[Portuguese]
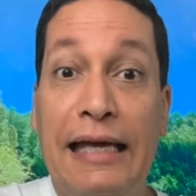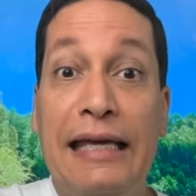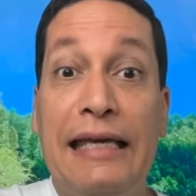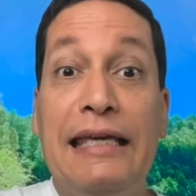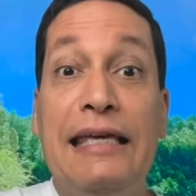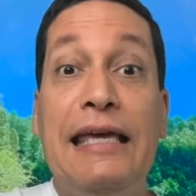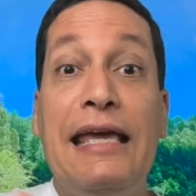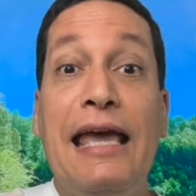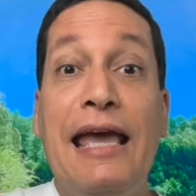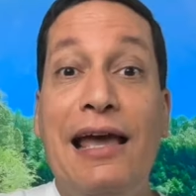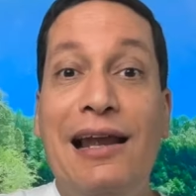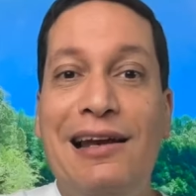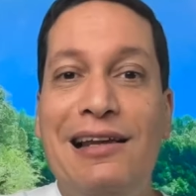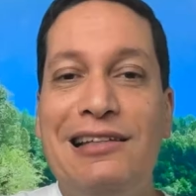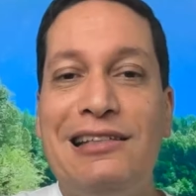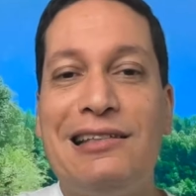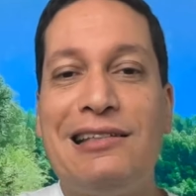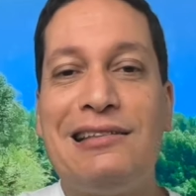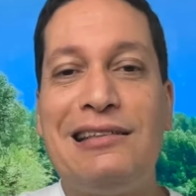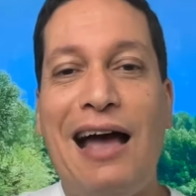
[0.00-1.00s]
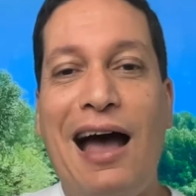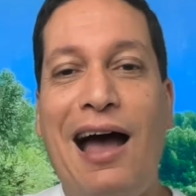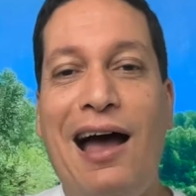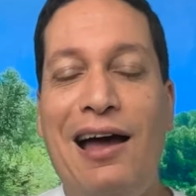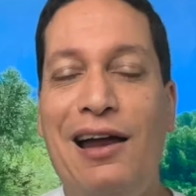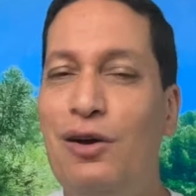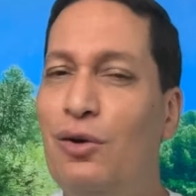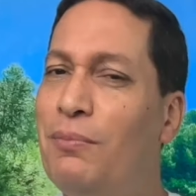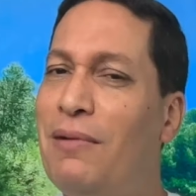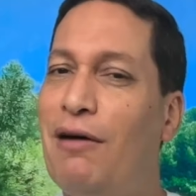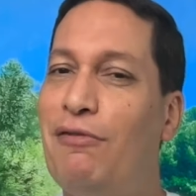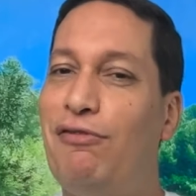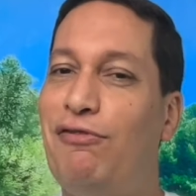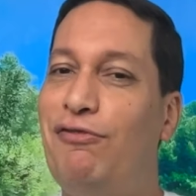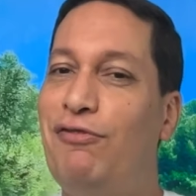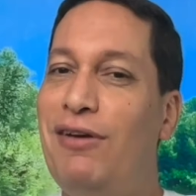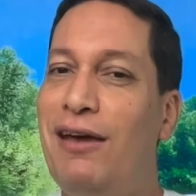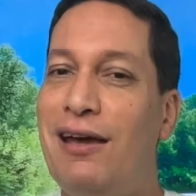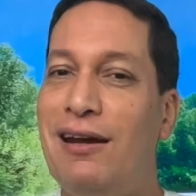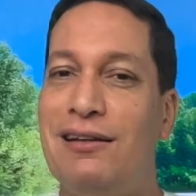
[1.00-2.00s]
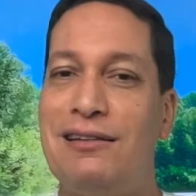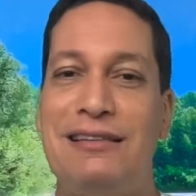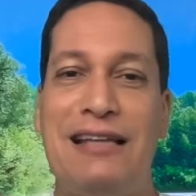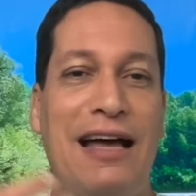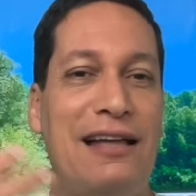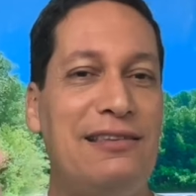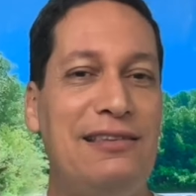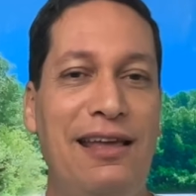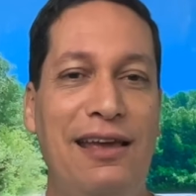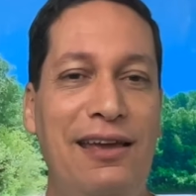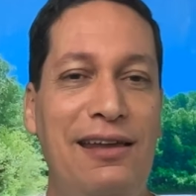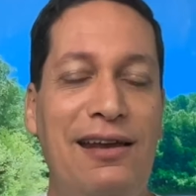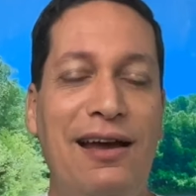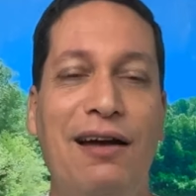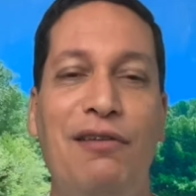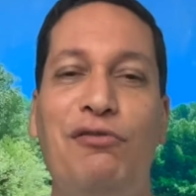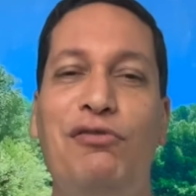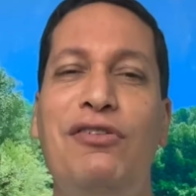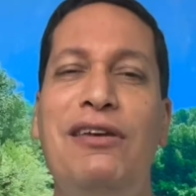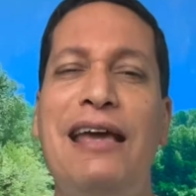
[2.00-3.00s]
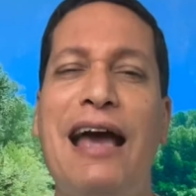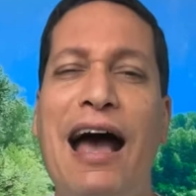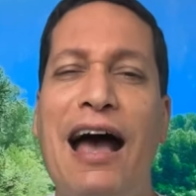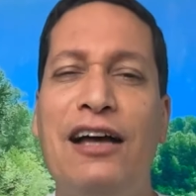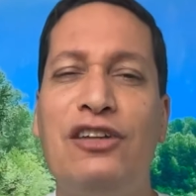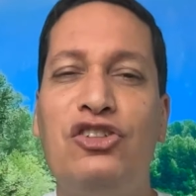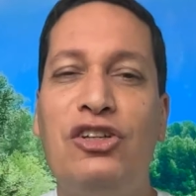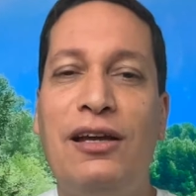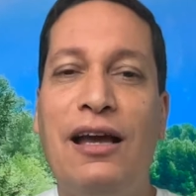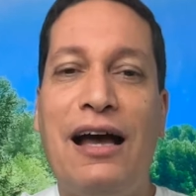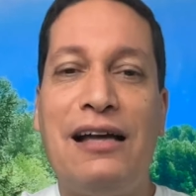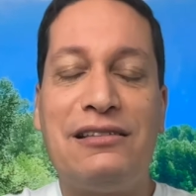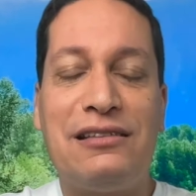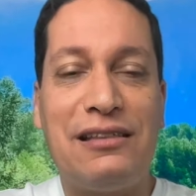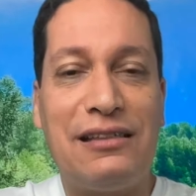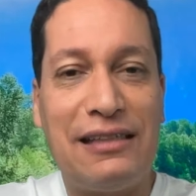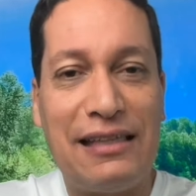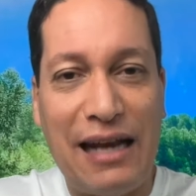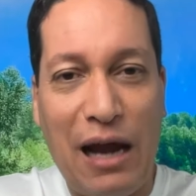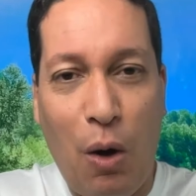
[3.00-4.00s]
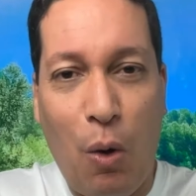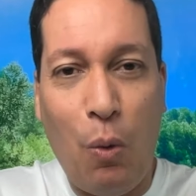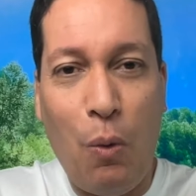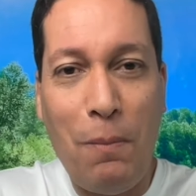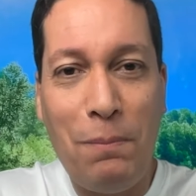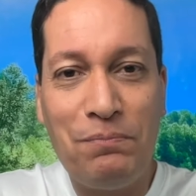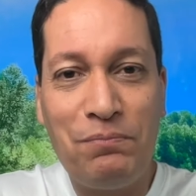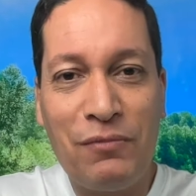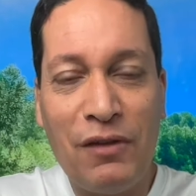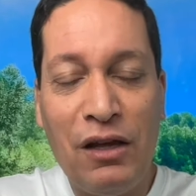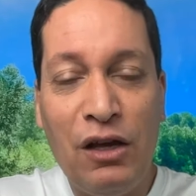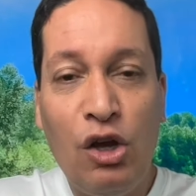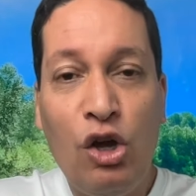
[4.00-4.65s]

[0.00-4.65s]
E ele está numa verdadeira viagem astral.